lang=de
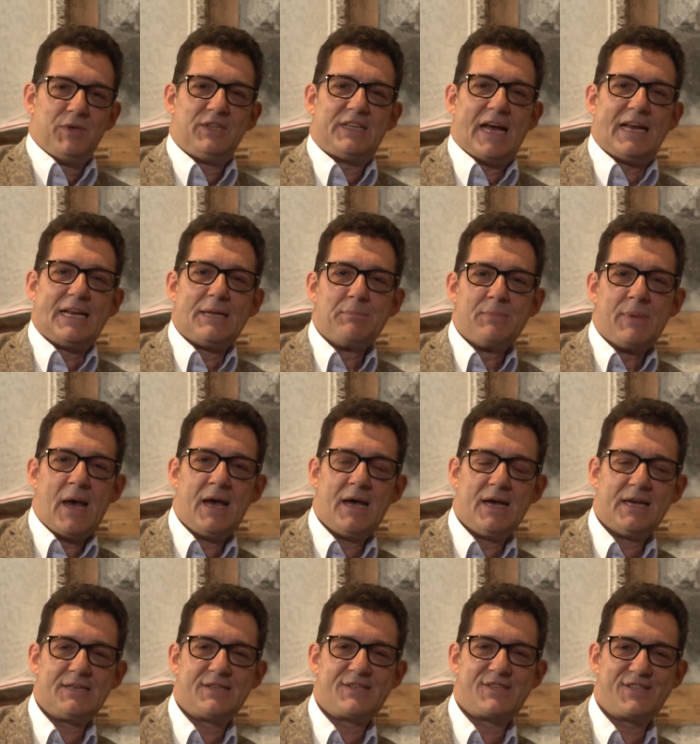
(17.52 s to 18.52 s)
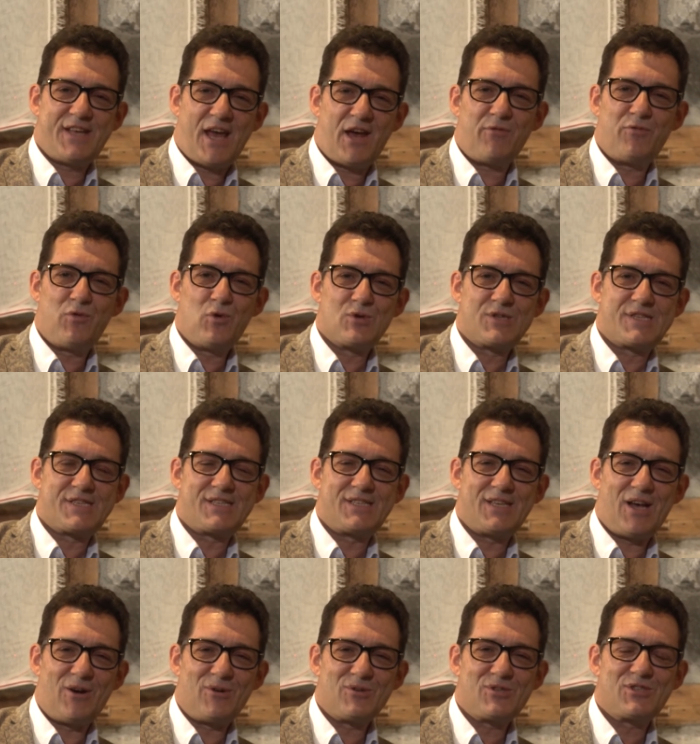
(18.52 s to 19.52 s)
Mit einem Servus
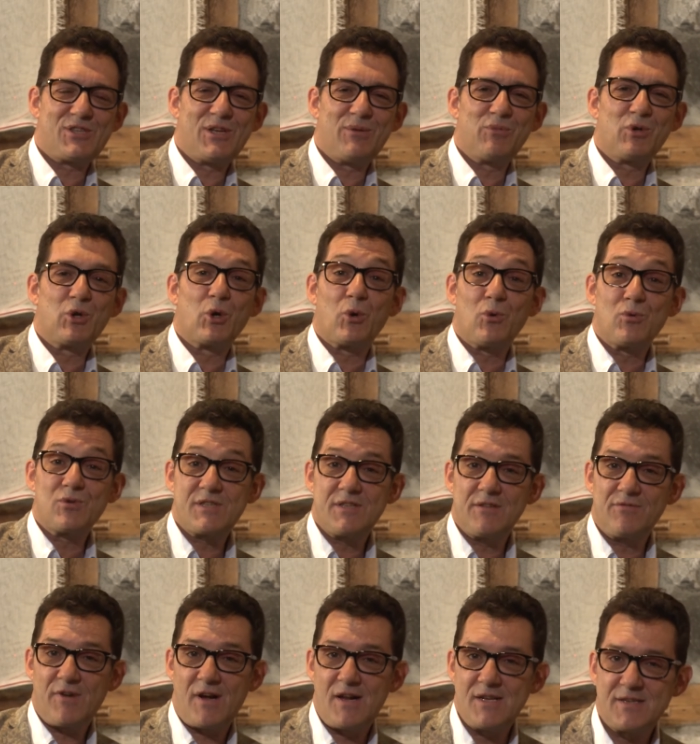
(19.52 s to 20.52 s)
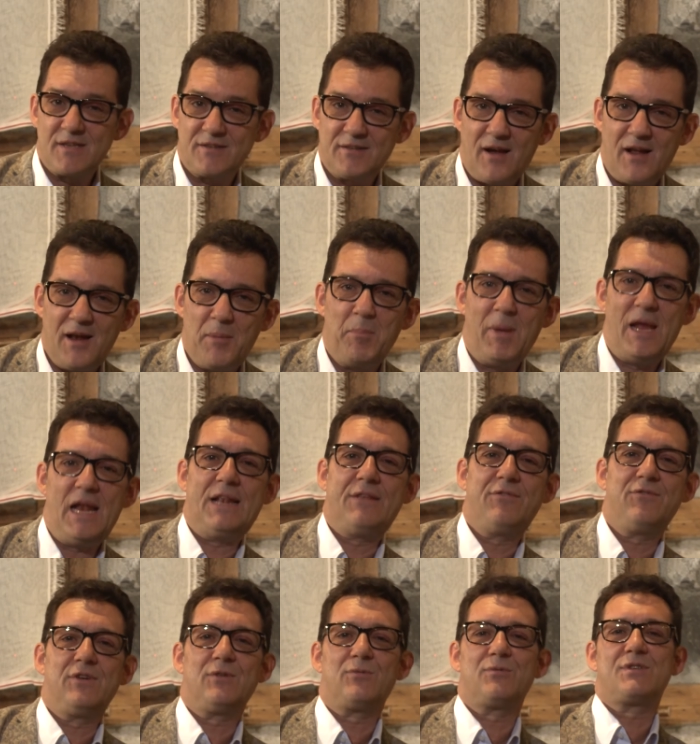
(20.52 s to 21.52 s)
aus dem großen Walsertal
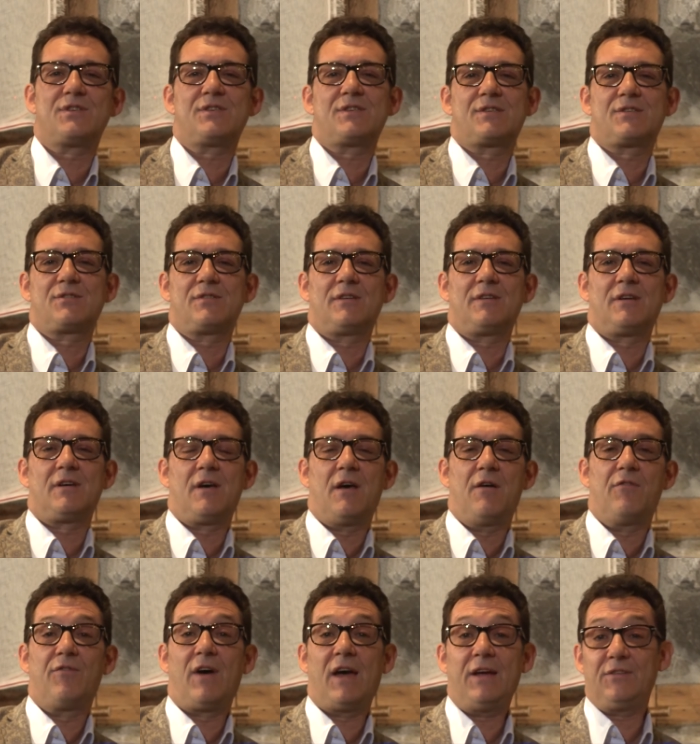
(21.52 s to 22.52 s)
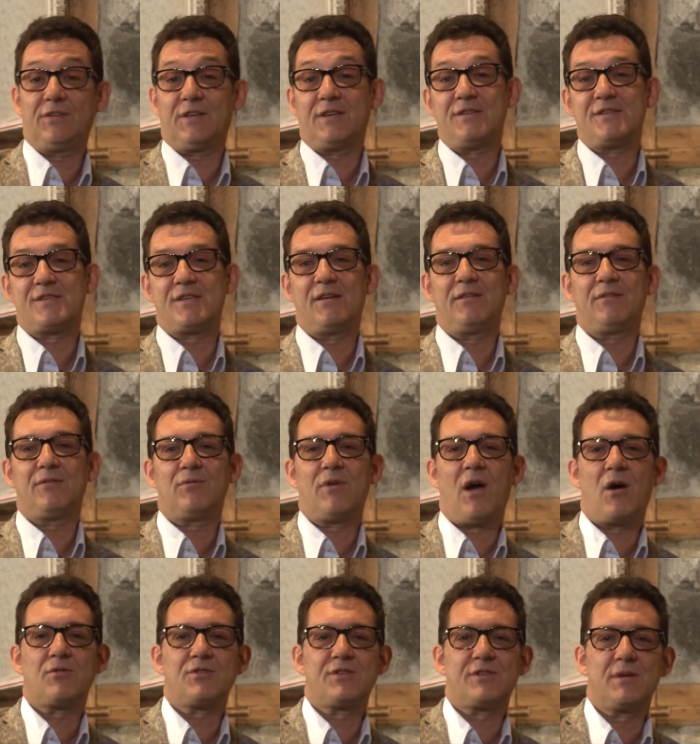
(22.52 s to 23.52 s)
melden wir uns zu einer weiteren Sendung
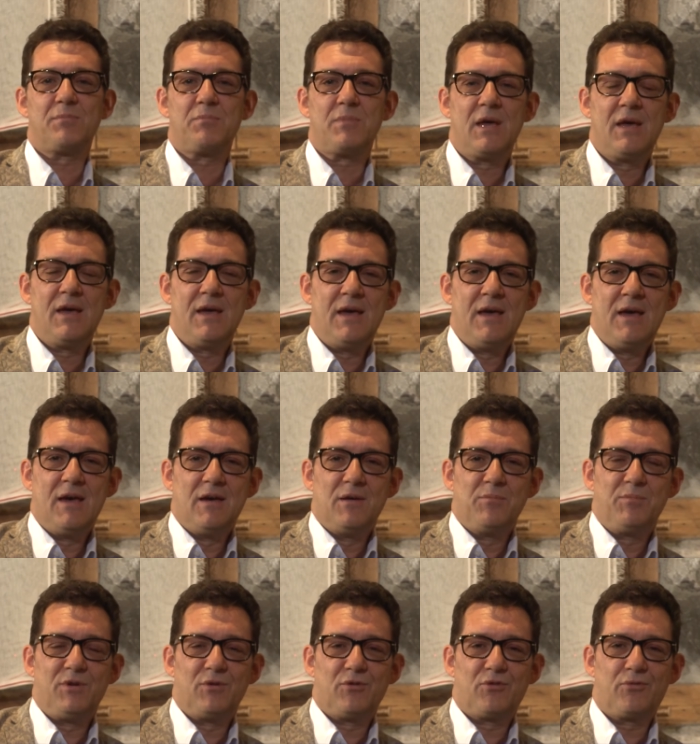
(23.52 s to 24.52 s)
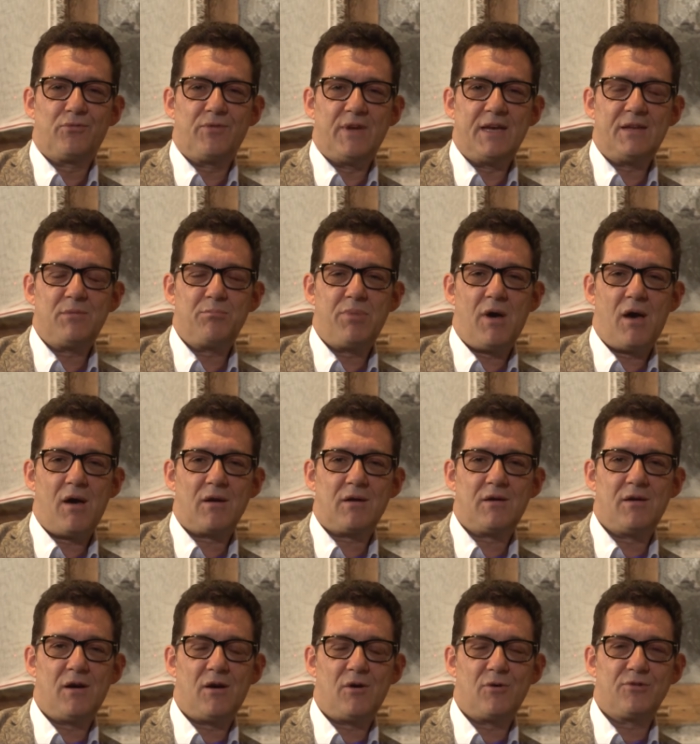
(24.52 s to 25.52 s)
aus dem
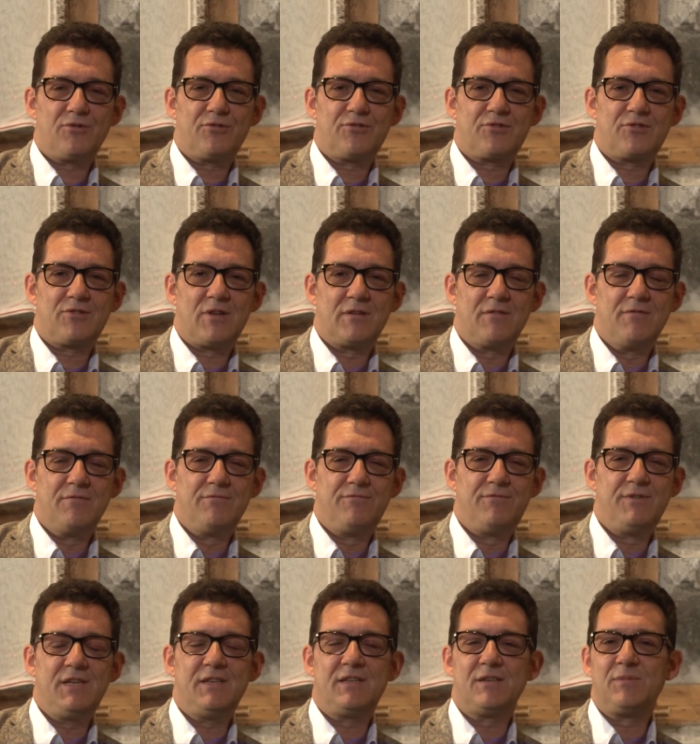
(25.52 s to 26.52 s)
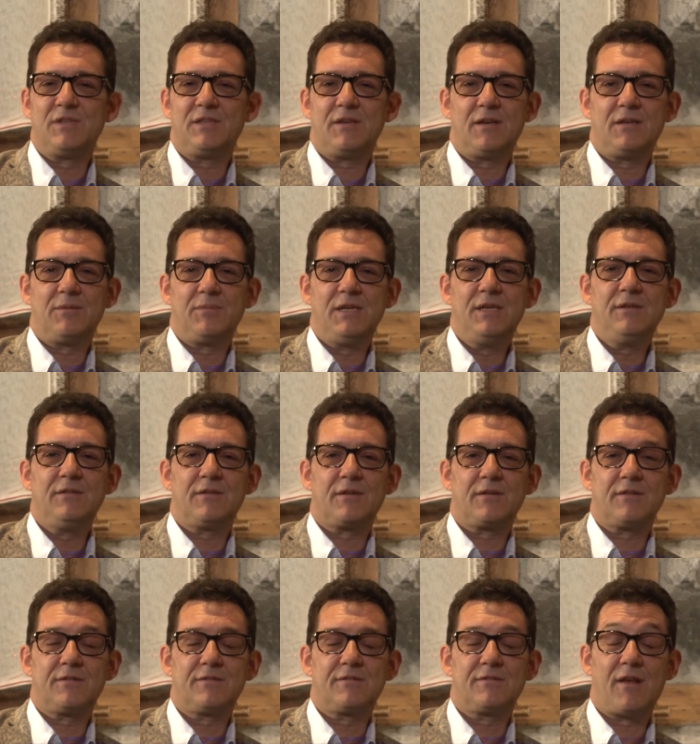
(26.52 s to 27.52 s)
Biosphärenparkhaus. Wieder mit einem
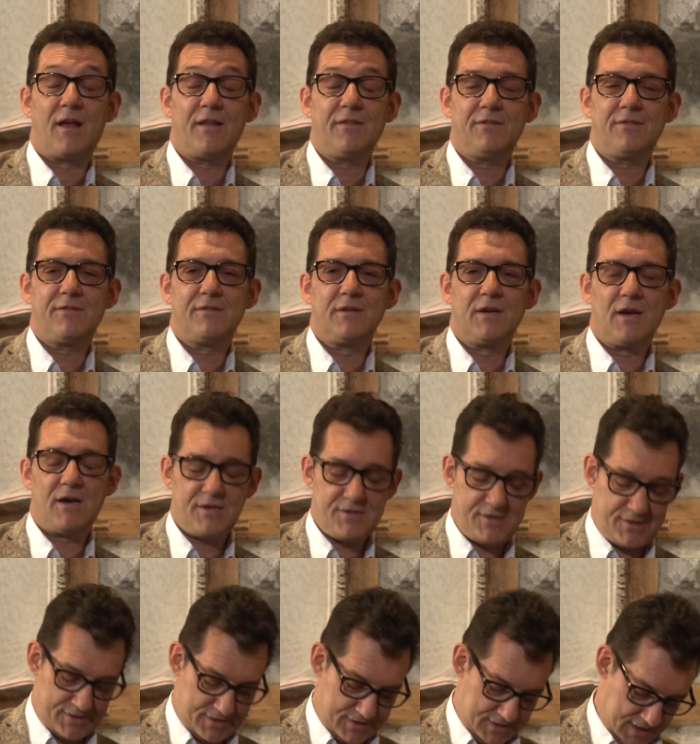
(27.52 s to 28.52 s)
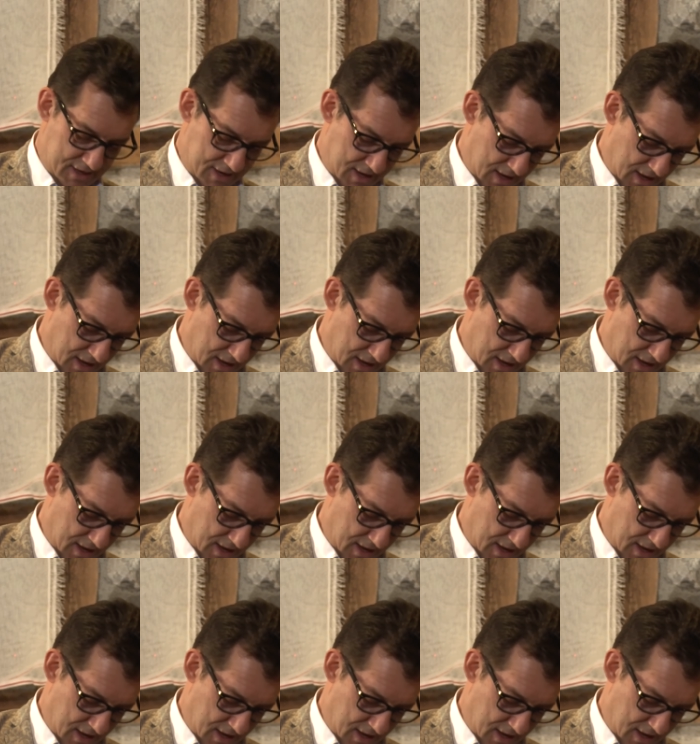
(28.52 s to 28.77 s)
interessanten Gast.